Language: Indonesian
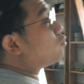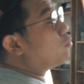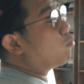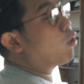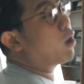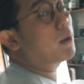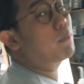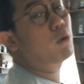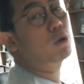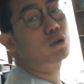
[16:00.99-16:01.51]

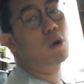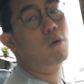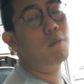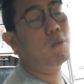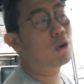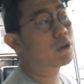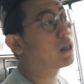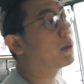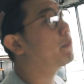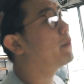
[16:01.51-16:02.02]
bukan mau
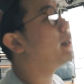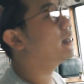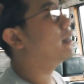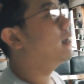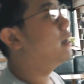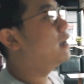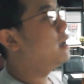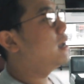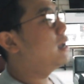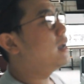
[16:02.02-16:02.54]
sombong tapi
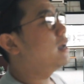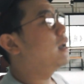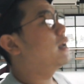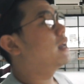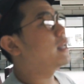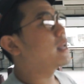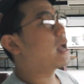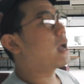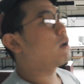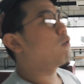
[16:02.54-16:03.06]

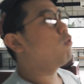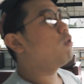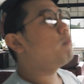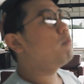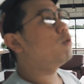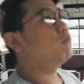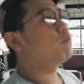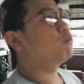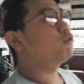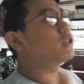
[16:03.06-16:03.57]
ya gue
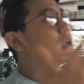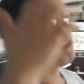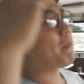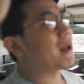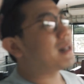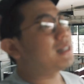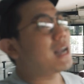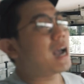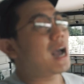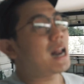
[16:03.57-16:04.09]
belum punya
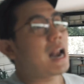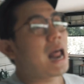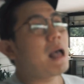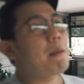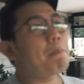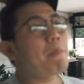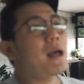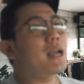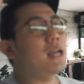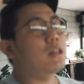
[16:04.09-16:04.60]
pajangan
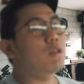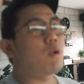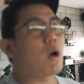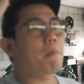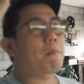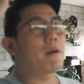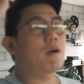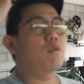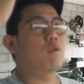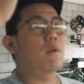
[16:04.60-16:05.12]
apa gitu
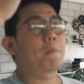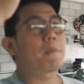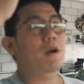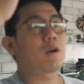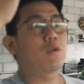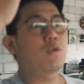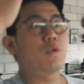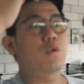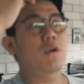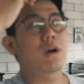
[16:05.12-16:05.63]
apa gue
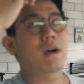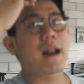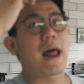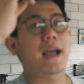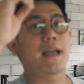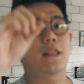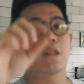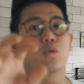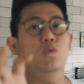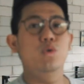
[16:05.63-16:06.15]
perlu
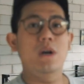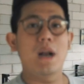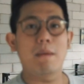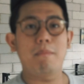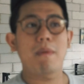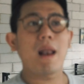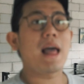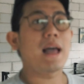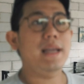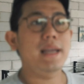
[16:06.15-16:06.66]
ngerakit gundam
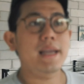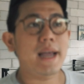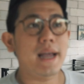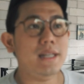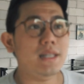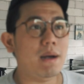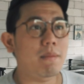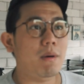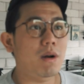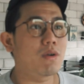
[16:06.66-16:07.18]
lagi
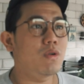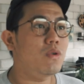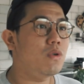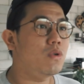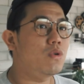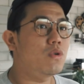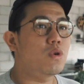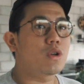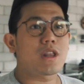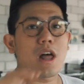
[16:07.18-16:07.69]
kayak zaman
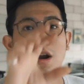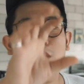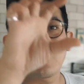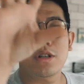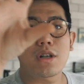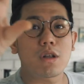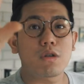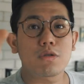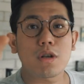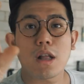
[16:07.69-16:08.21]
dulu gue taruhin
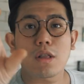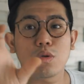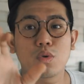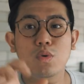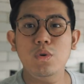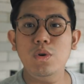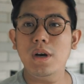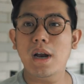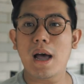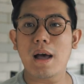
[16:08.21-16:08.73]
satu-satu
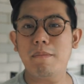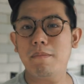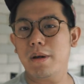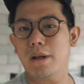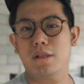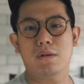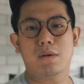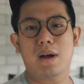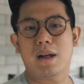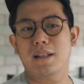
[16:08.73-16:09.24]
gundam
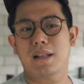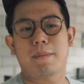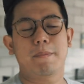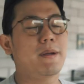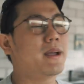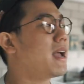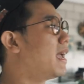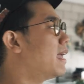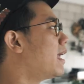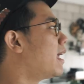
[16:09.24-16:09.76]
gitu kan
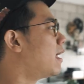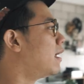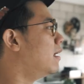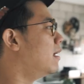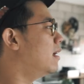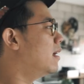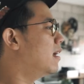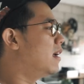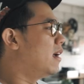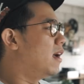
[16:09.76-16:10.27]
tapi kayaknya
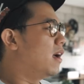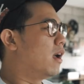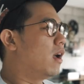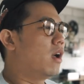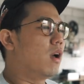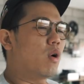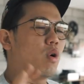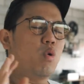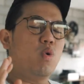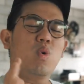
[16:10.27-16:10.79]

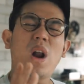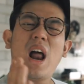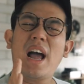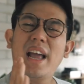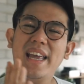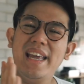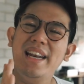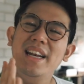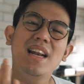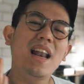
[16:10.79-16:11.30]
kurang
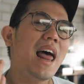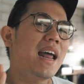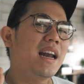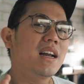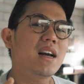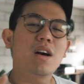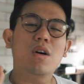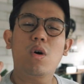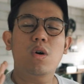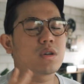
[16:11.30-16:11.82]
inline
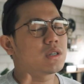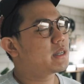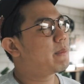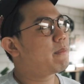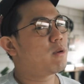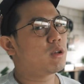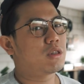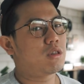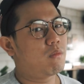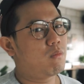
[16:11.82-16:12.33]
ke konsep
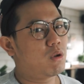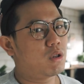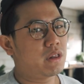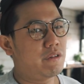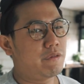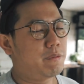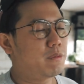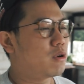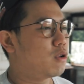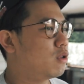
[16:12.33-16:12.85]

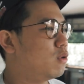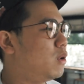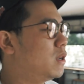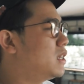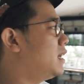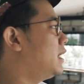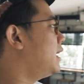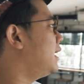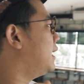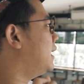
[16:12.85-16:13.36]
otomotif menurut gue jadi